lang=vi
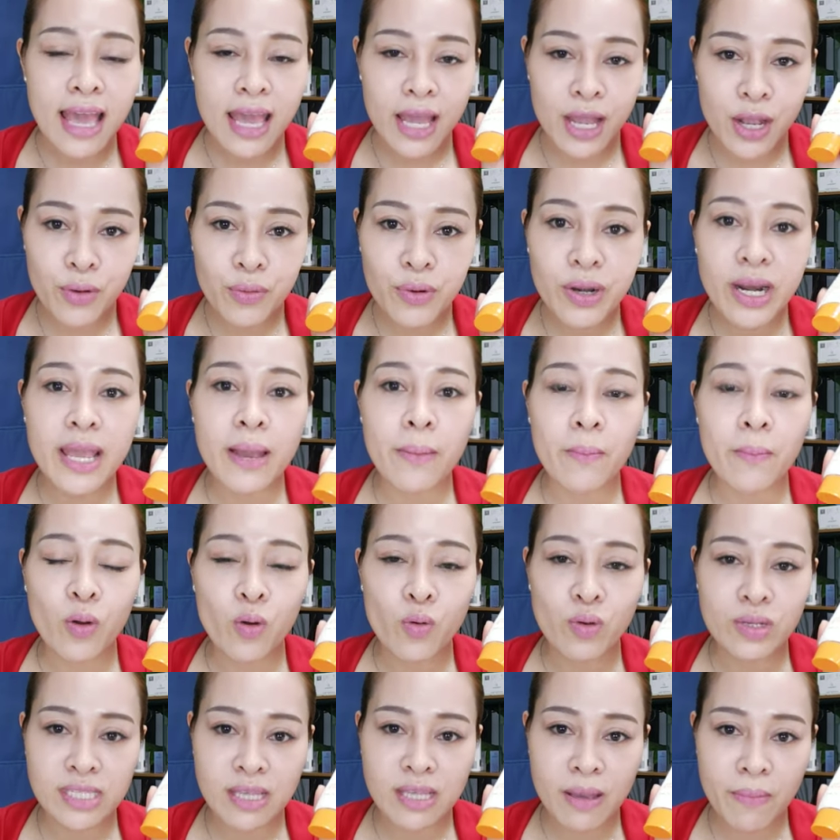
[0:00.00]
ưu điểm
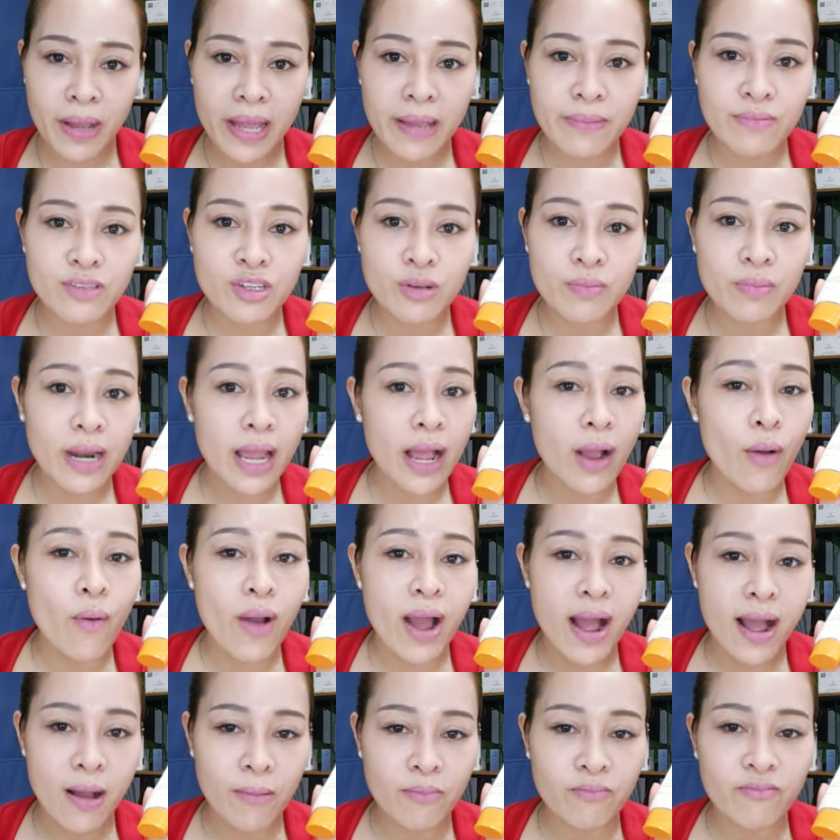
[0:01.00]
của dòng kem chống nắng
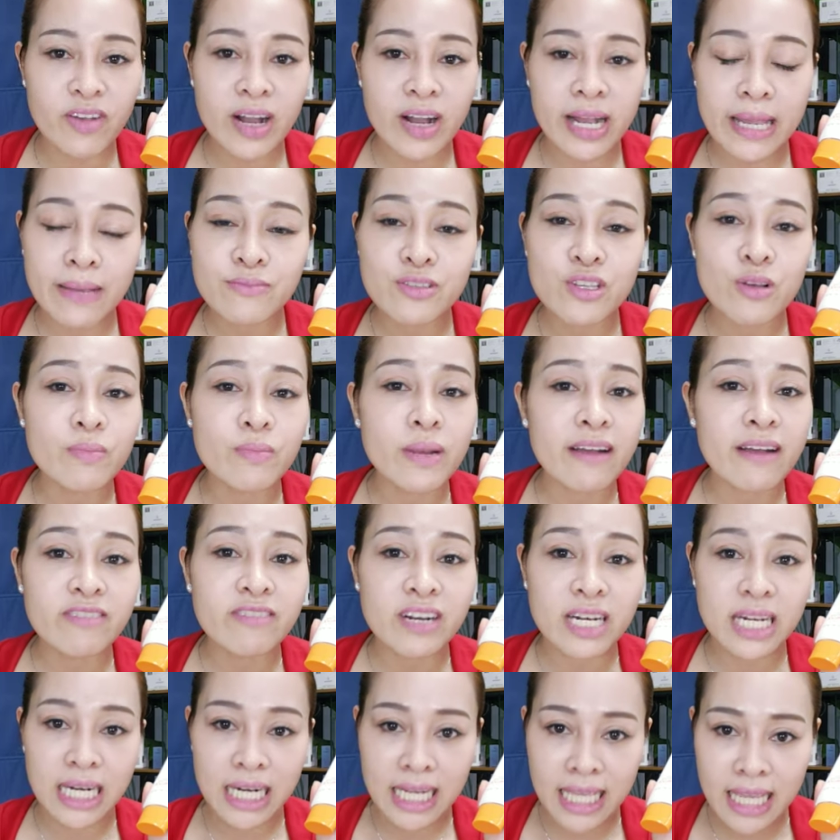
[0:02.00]
hóa học và kem chống nắng
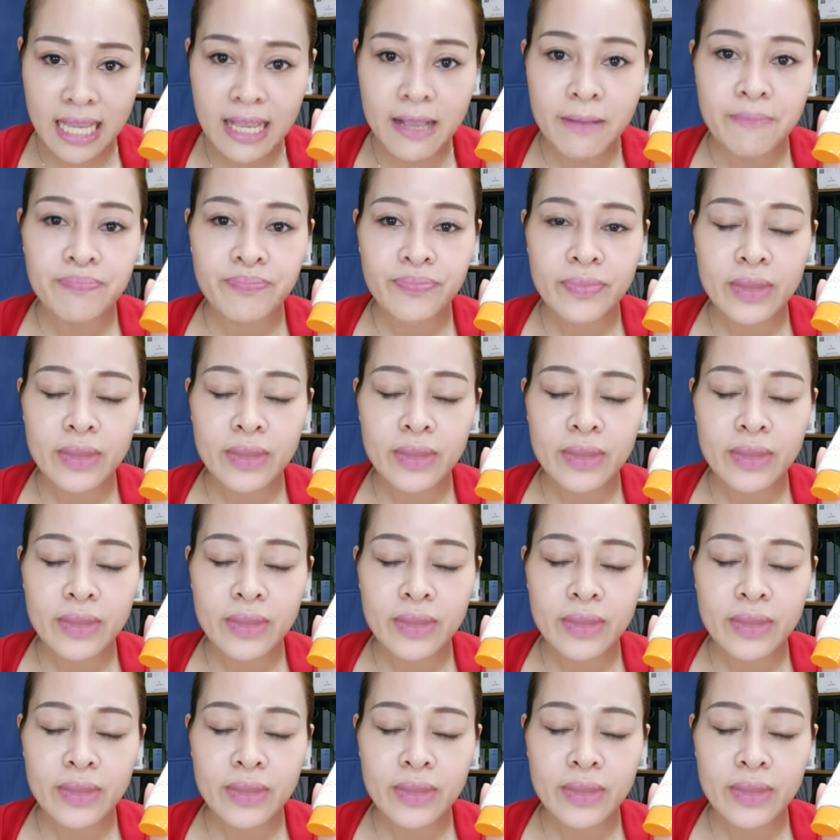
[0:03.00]
vật lý